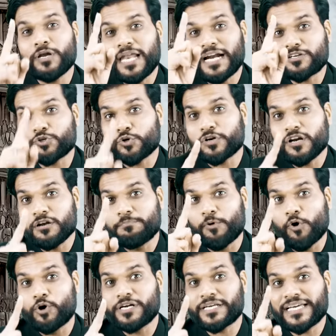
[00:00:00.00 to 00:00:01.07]
इलेक्टोरल
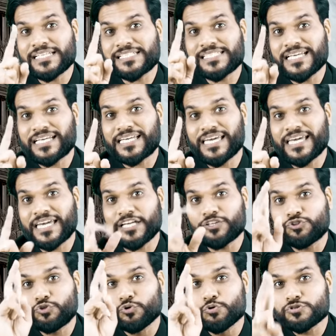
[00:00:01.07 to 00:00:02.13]
बॉन्ड के सिक्के के
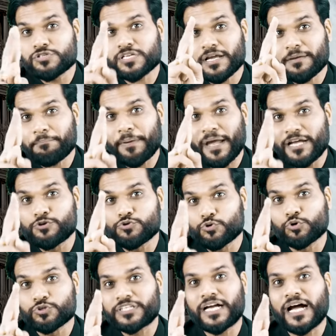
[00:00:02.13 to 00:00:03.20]
दूसरे पहलू
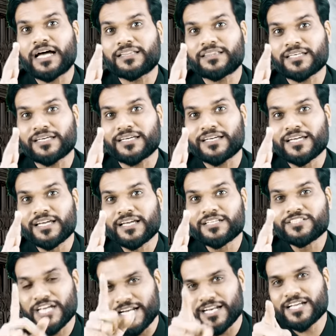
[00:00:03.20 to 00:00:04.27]
को दिखाते हैं
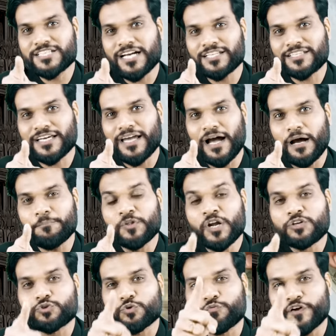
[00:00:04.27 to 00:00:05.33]
जानना चाहते हैं आप
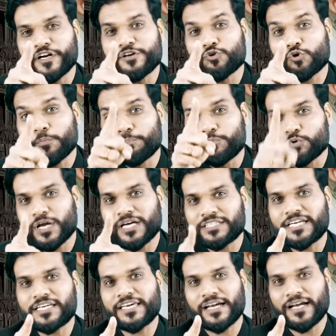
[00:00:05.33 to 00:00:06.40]
तो वीडियो को पूरा
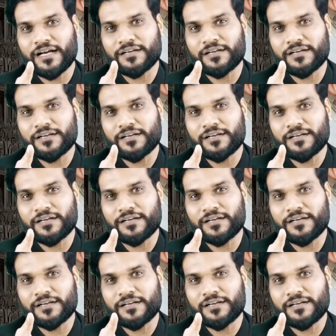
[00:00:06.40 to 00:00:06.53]
देखिएगा